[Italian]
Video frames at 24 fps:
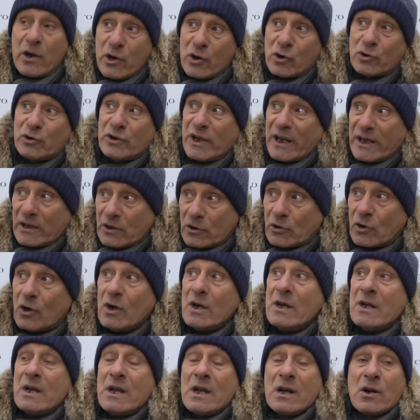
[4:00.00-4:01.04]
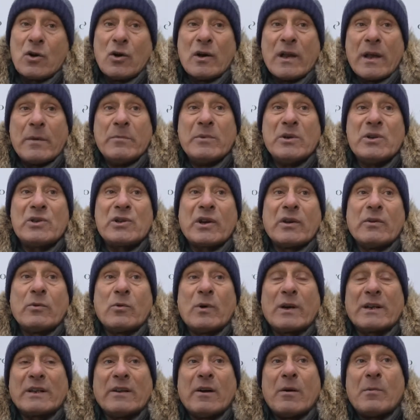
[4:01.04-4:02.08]
io ho detto con gli amici che
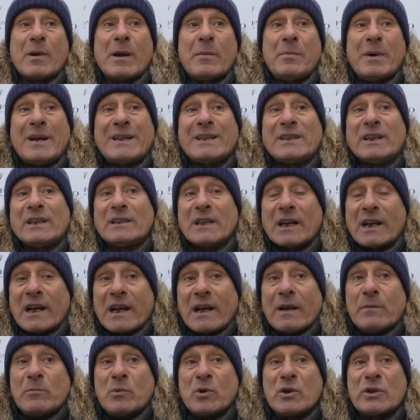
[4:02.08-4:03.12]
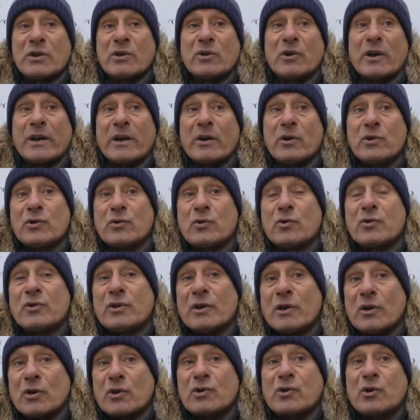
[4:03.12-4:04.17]
guardavamo la partita che la munizione era
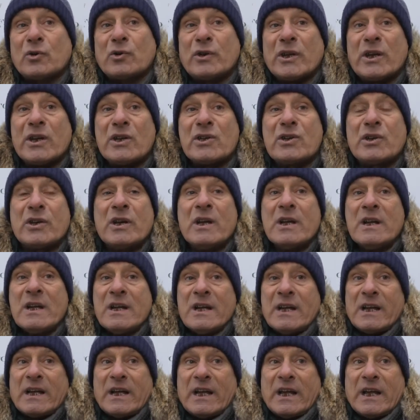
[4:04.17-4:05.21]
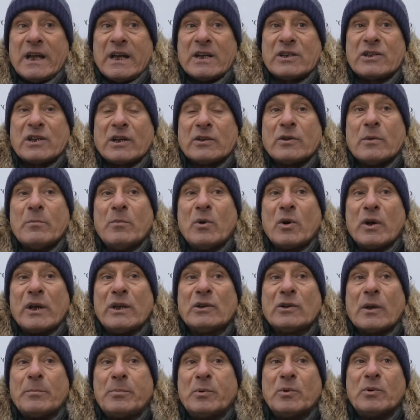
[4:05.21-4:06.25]
giusta, il nostro 10 è, eh, è stato
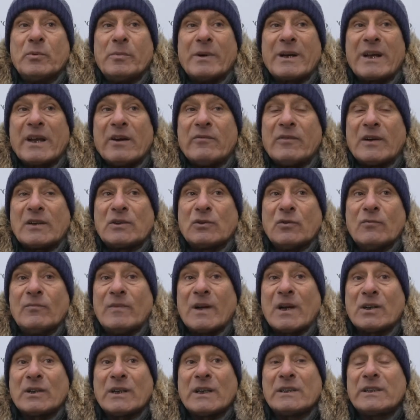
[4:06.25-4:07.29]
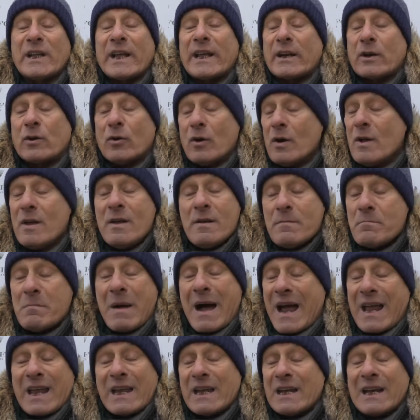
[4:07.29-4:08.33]
ammonito appunto perché ha fatto un palo da tergo,
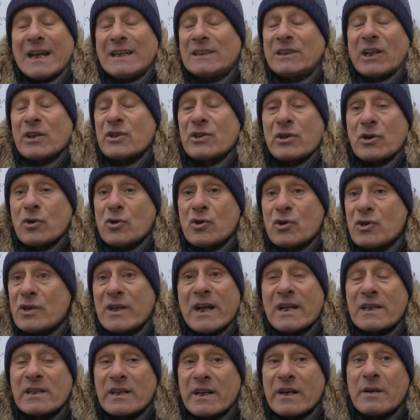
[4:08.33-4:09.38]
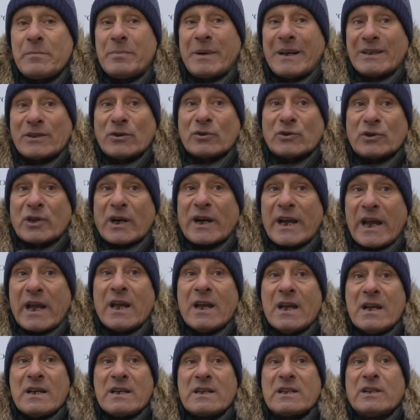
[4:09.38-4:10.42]
ma in altre circostanze, ripeto, tre
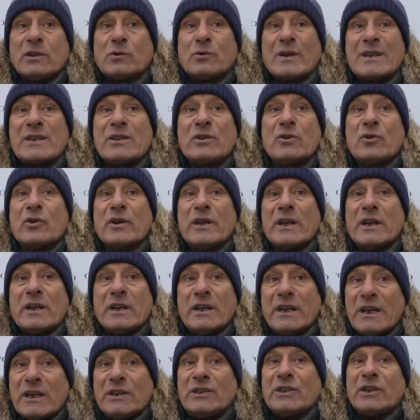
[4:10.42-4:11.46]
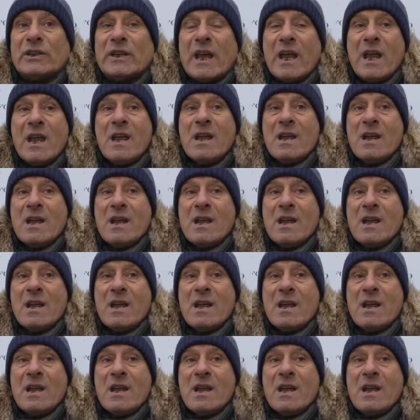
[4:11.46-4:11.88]
situazioni nitide